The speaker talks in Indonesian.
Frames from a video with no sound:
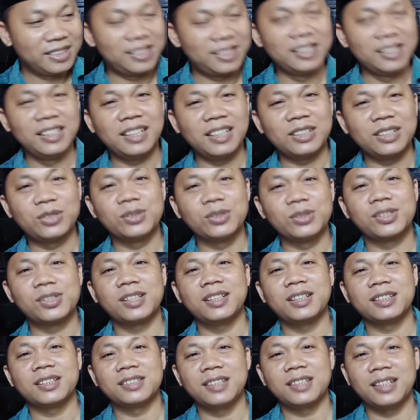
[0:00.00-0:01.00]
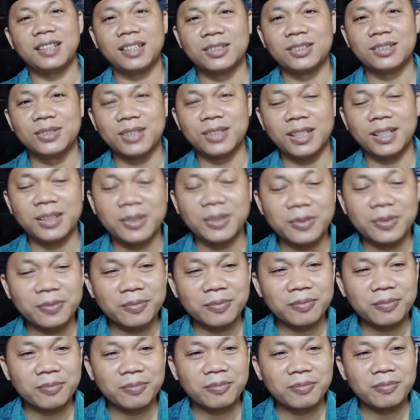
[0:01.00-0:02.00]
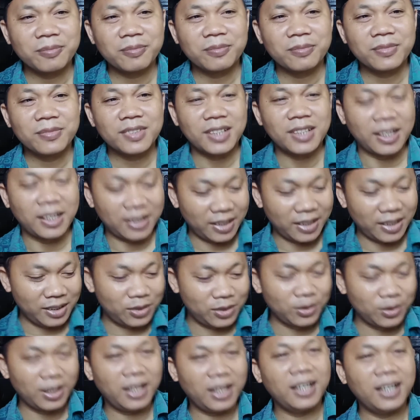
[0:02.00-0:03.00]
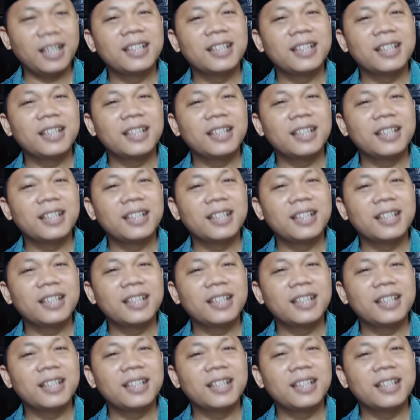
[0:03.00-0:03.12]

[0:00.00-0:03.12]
dengan dosa yang dia lakukan. Karena itulah